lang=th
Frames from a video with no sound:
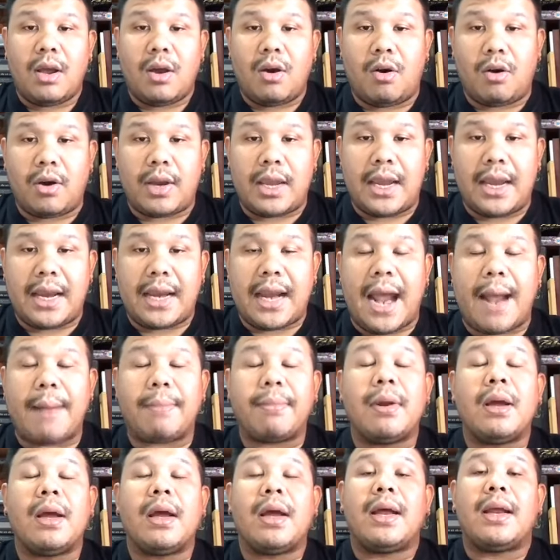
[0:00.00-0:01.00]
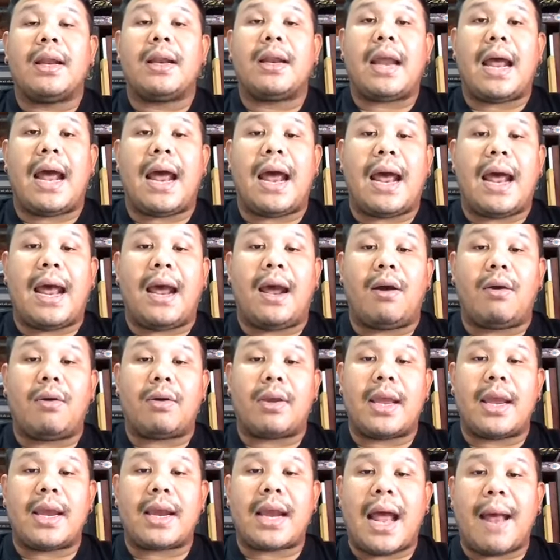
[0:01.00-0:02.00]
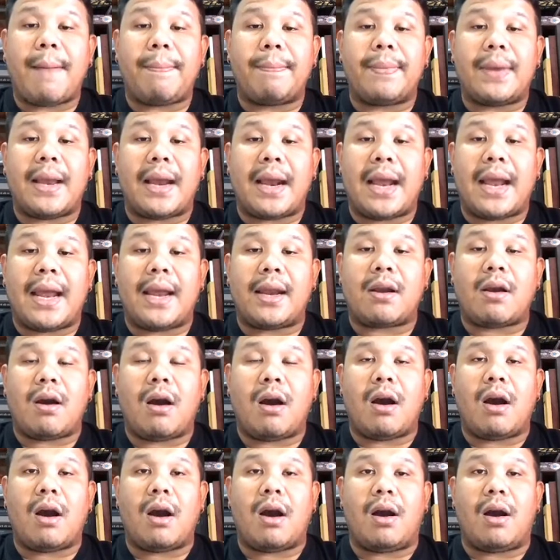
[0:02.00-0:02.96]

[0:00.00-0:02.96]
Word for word: โอเคครับอ่าโอเคครับ ยังไงก็